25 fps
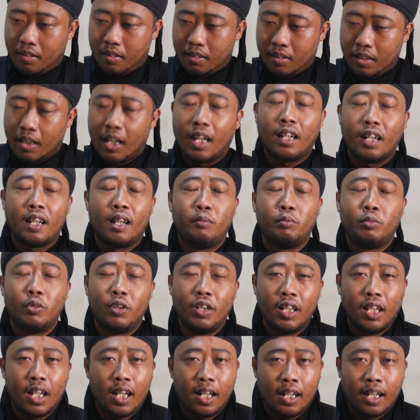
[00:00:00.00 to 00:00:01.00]
Ya
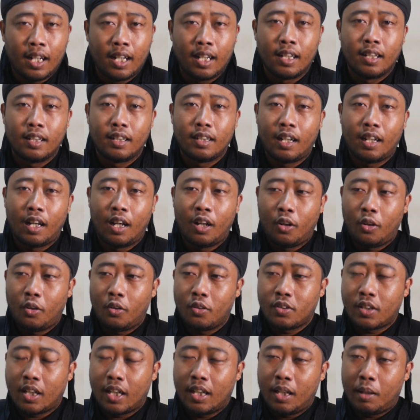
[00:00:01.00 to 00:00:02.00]
alhamdulillah lah,
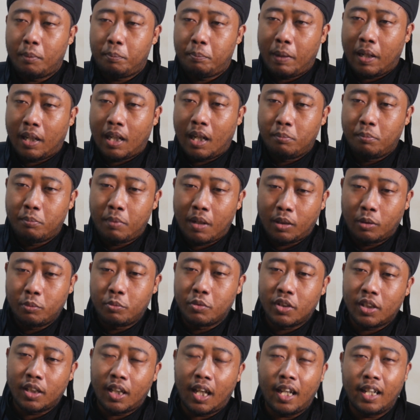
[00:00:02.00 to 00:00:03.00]
kalau saya pegang batu
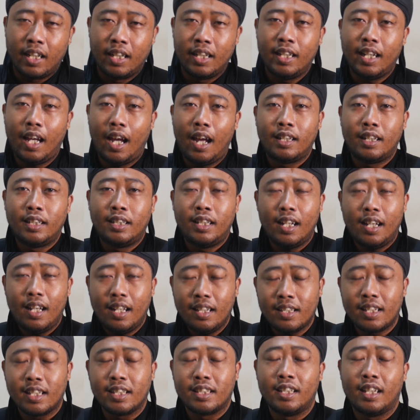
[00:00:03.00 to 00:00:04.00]
mustika ini
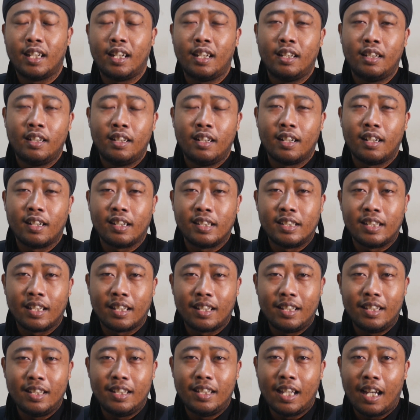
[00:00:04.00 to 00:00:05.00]
ada saja
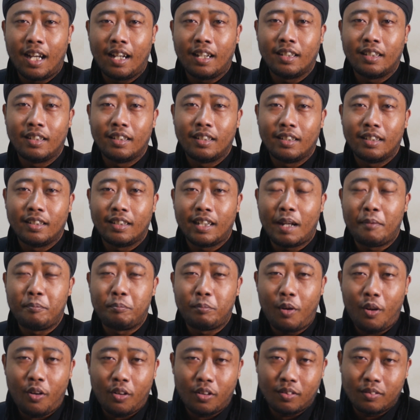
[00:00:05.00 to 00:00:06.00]
rezeki yang
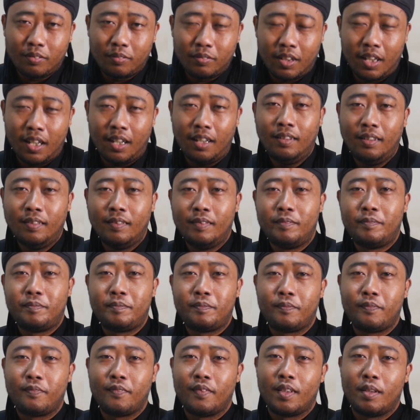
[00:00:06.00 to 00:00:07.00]
nemplok, ya.
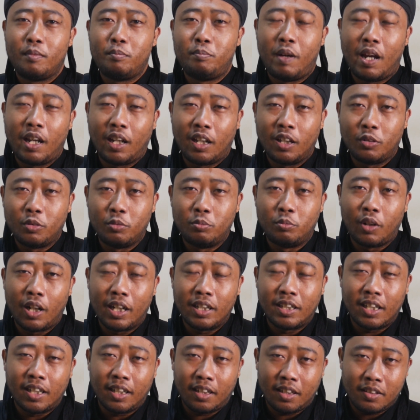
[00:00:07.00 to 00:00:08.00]
Baik itu mulai
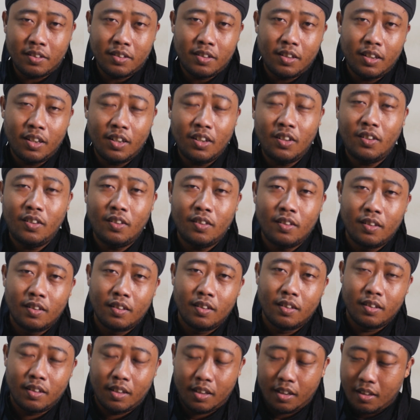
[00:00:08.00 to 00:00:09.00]
dari kecil,
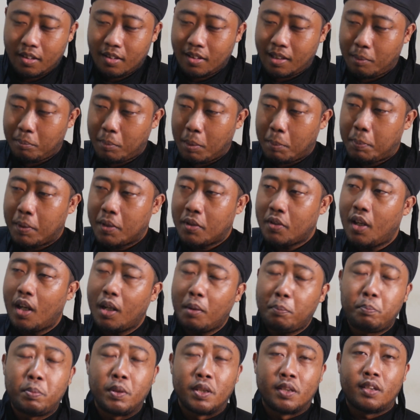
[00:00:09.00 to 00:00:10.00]
ya, sampai
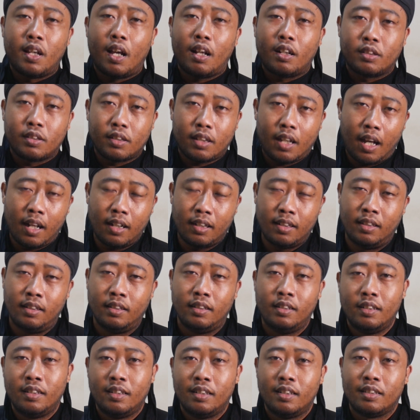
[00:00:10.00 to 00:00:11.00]
besar, besar sekali.
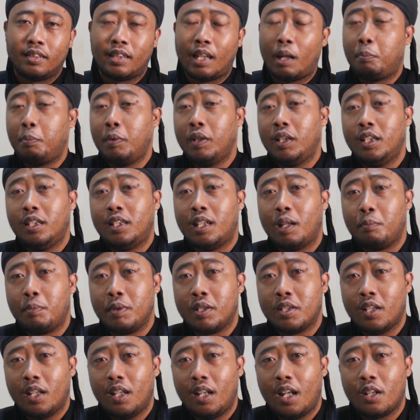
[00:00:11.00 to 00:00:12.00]
Tapi tidak
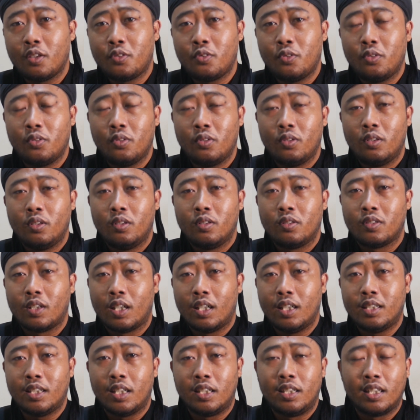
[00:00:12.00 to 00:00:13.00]
bisa langsung
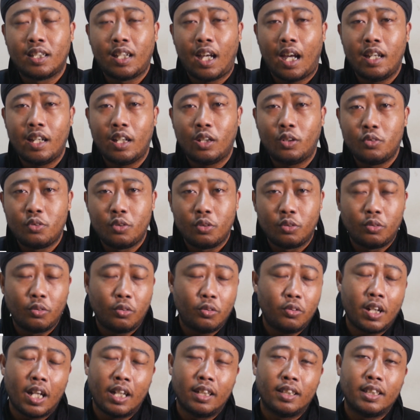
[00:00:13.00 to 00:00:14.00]
saya jadi kaya tujuh
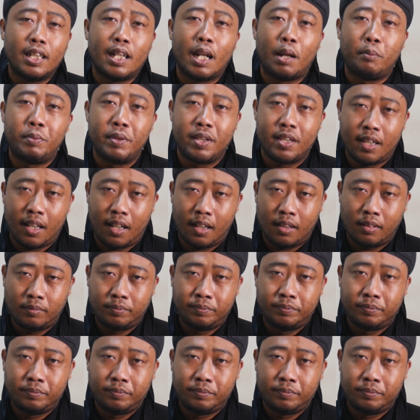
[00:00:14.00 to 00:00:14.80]
turunan, tidak bisa.